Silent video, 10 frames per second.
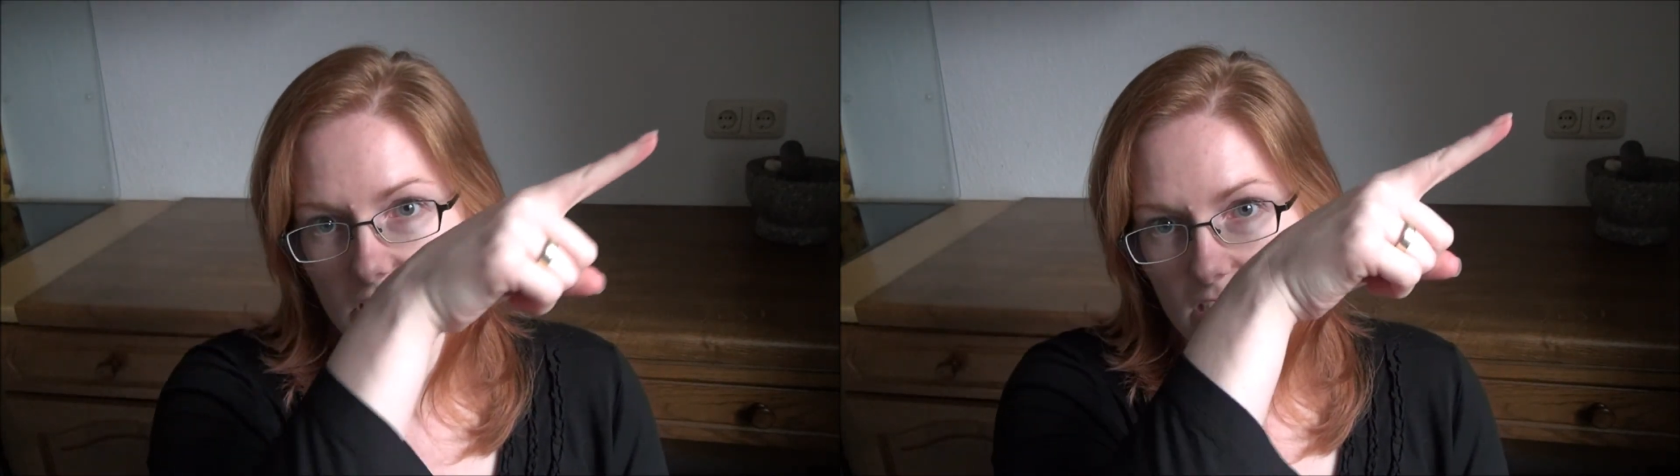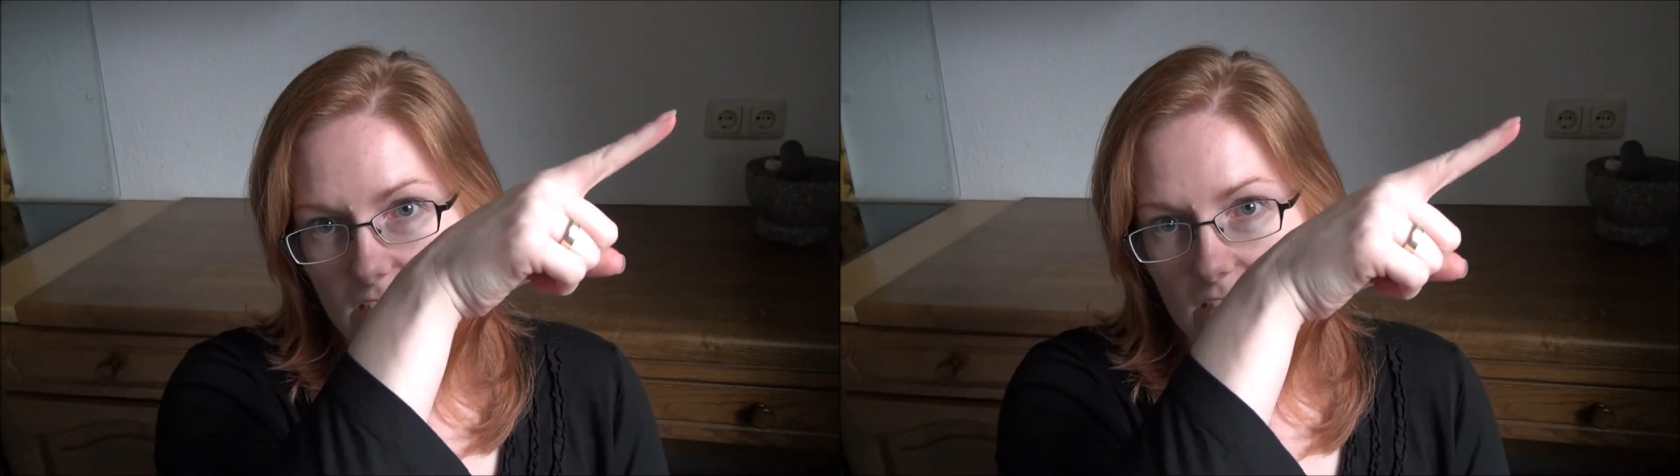
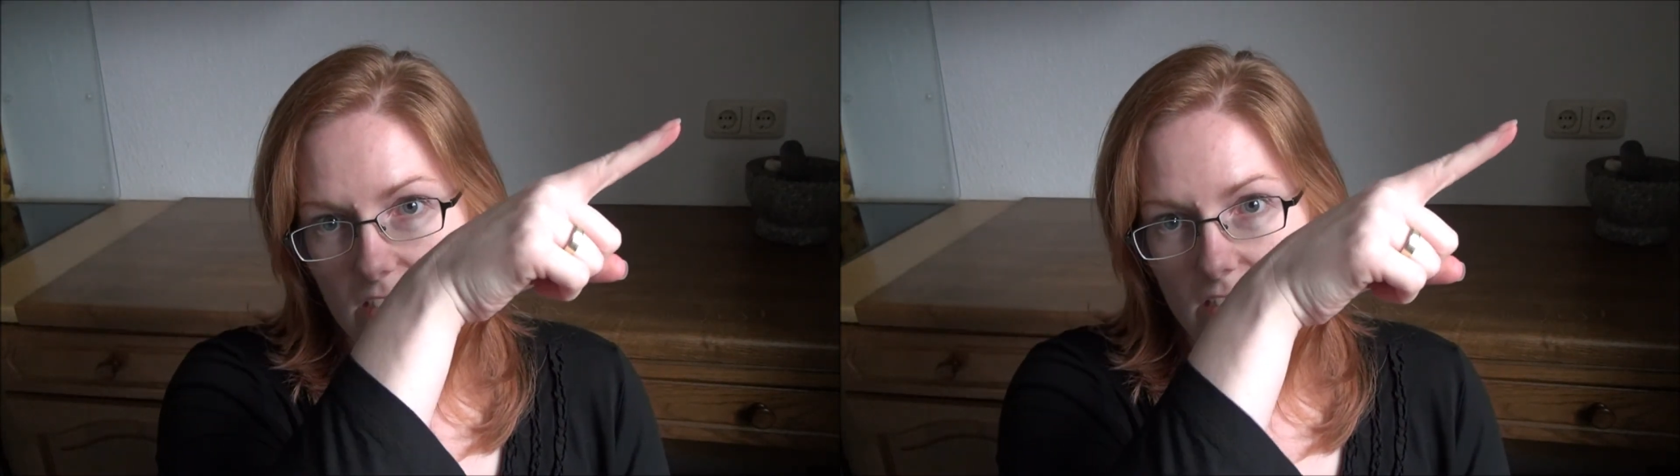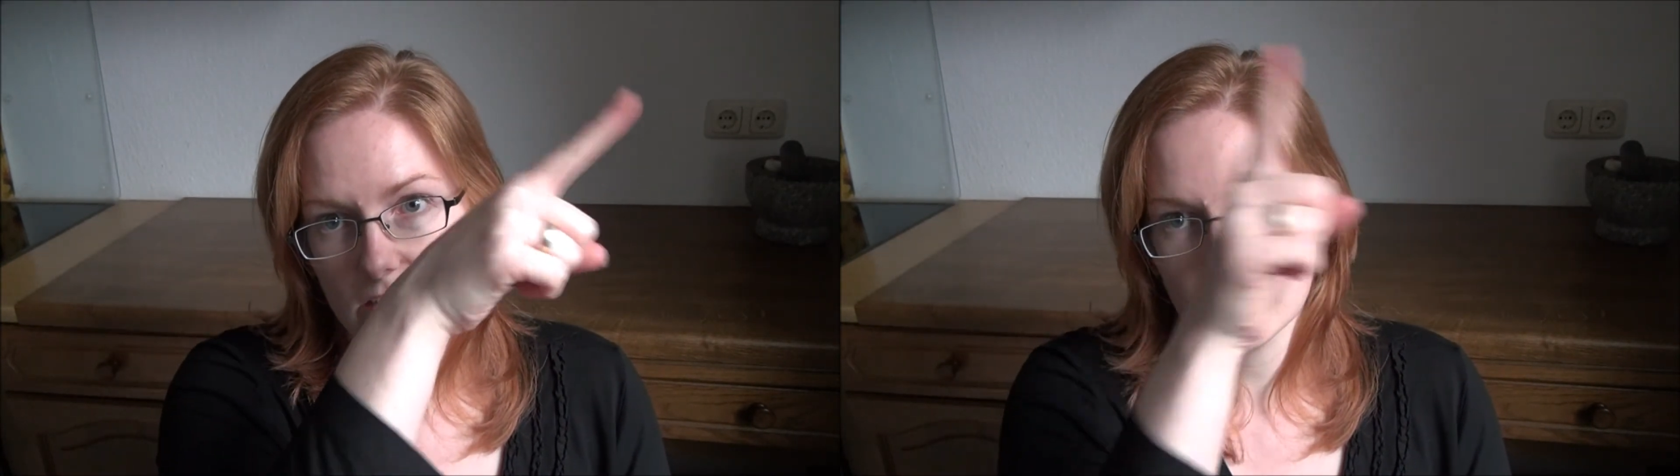der
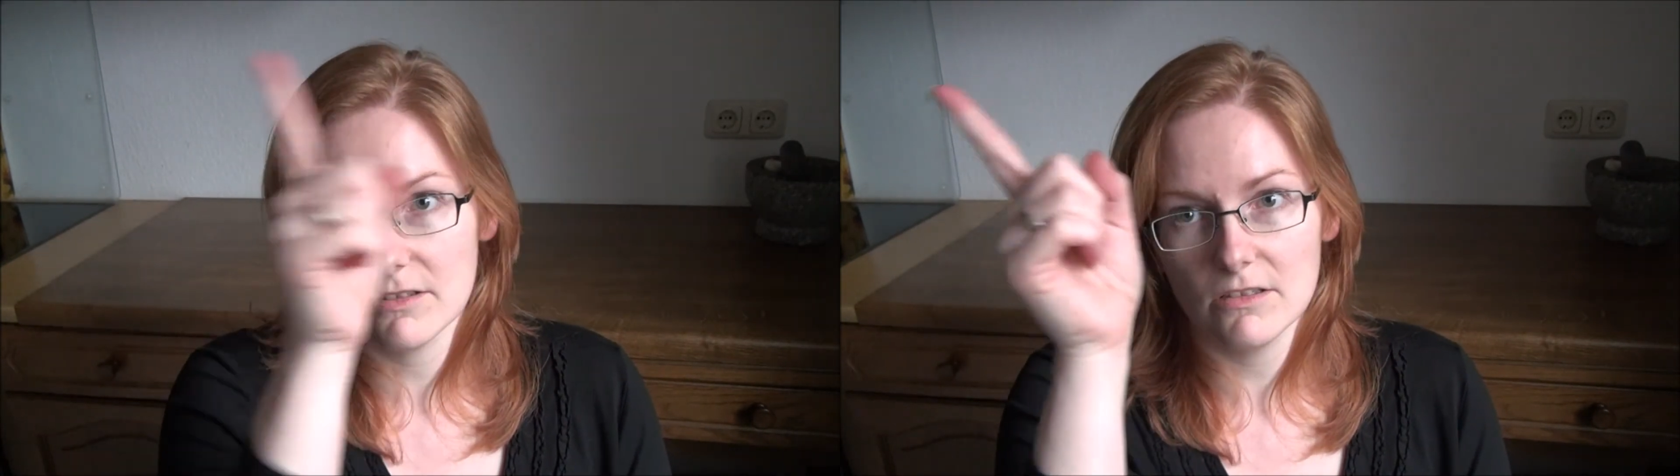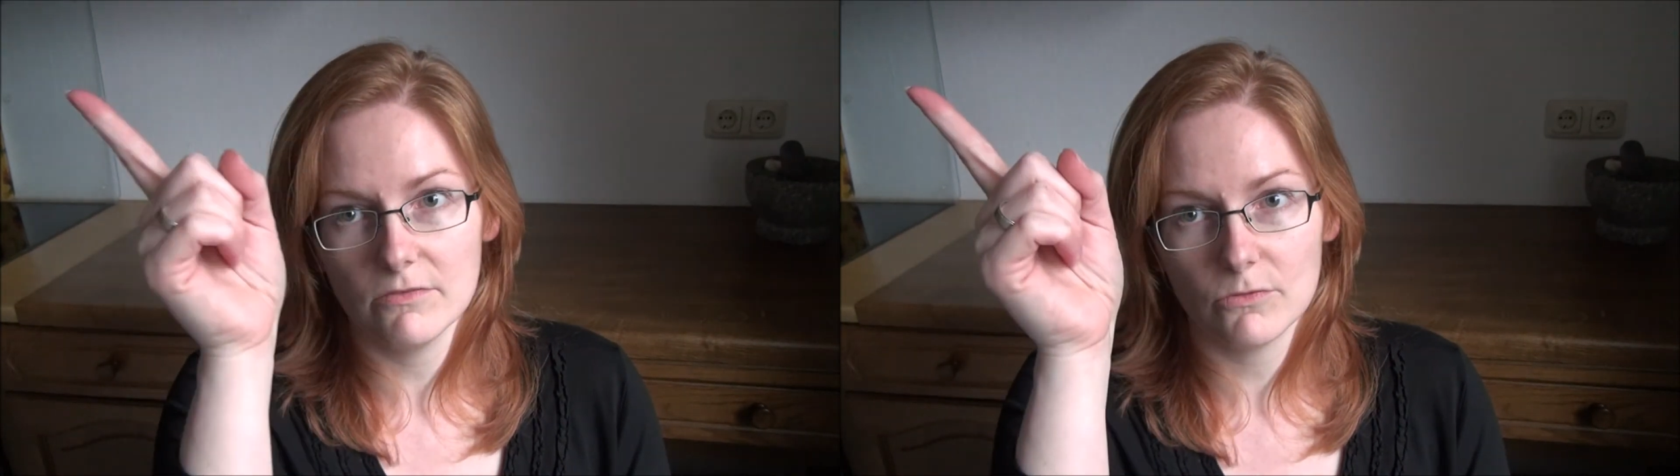Seite
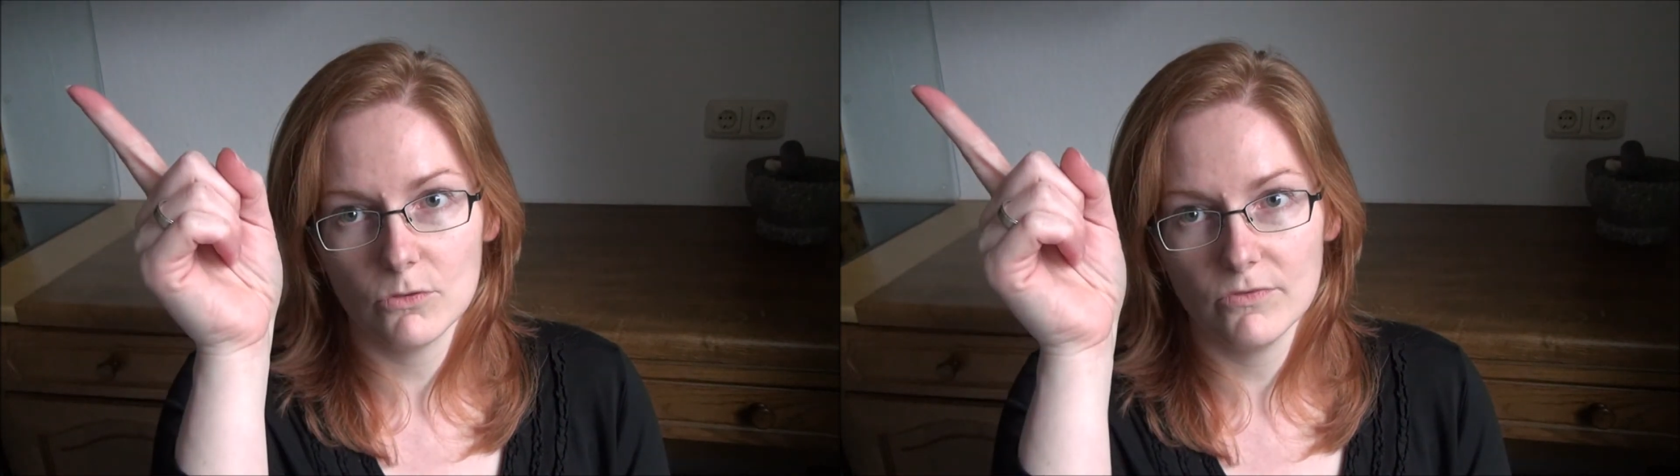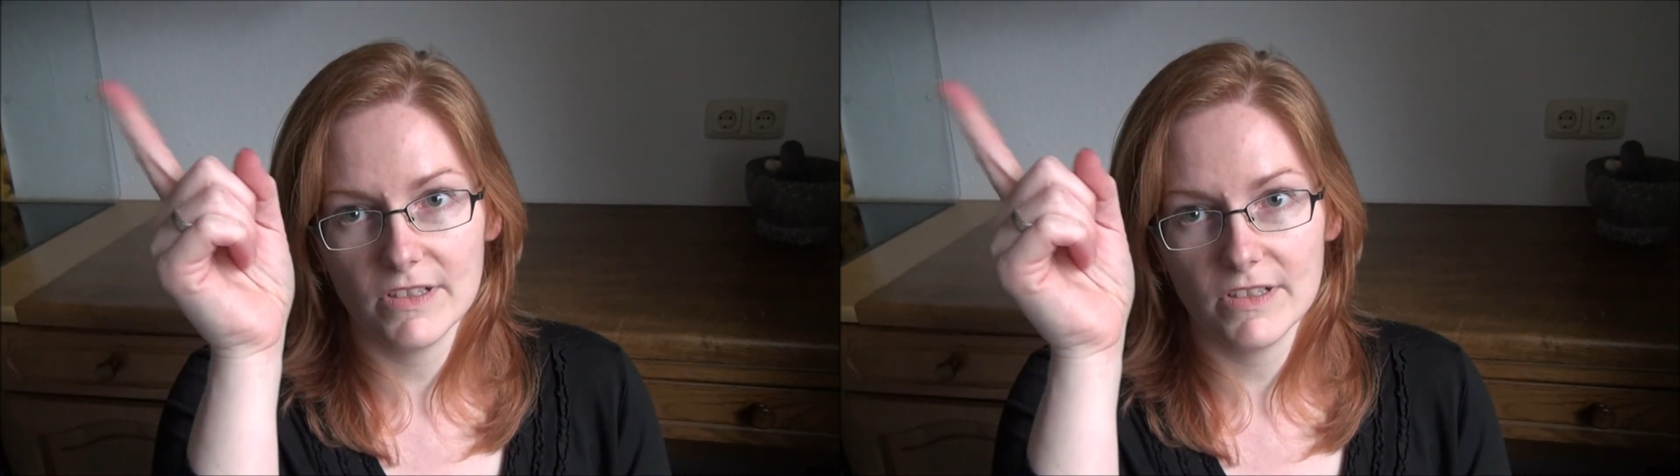irgendwo,